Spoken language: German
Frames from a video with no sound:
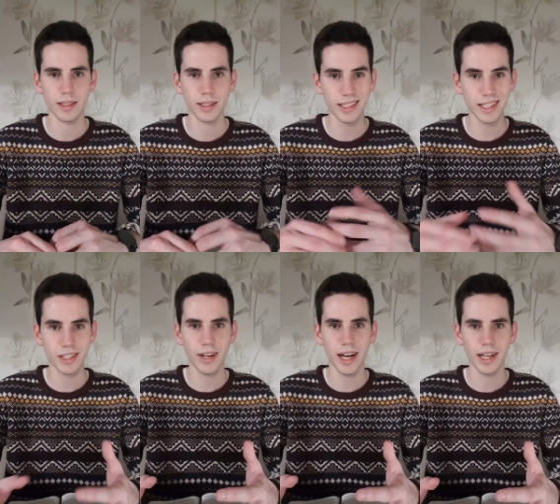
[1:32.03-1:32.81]
dass
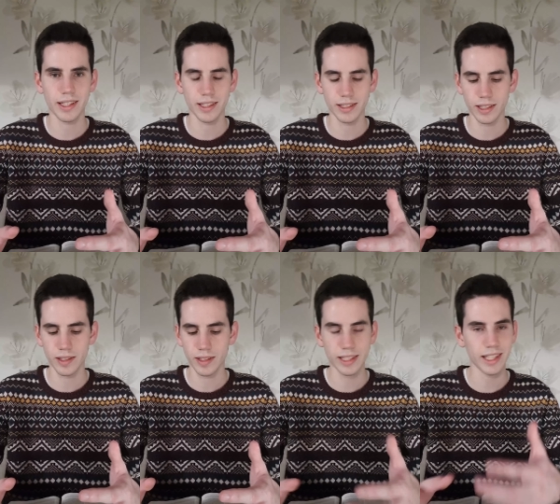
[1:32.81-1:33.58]
das Wahrheit ist,
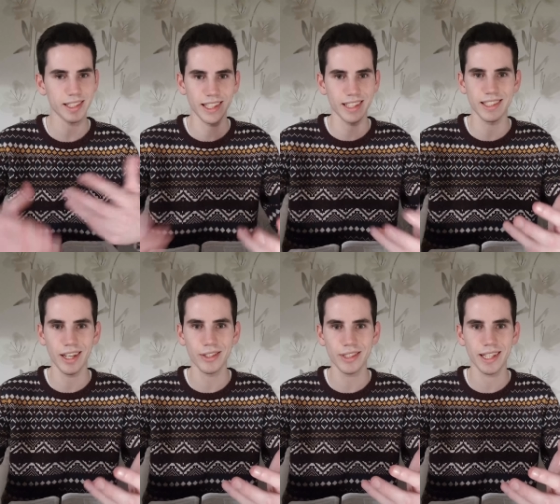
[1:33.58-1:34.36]
dass er sich das
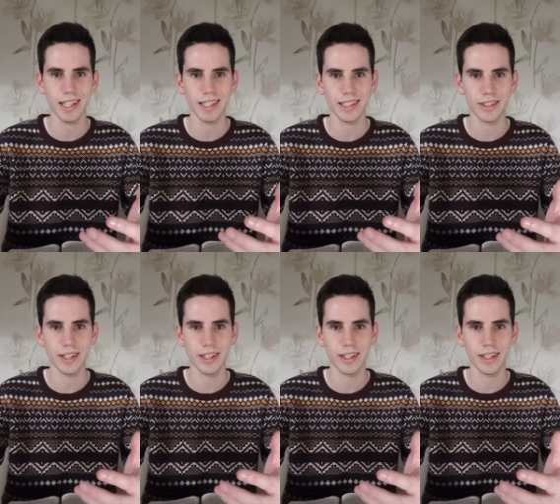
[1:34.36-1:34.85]
nicht ausgedacht hat,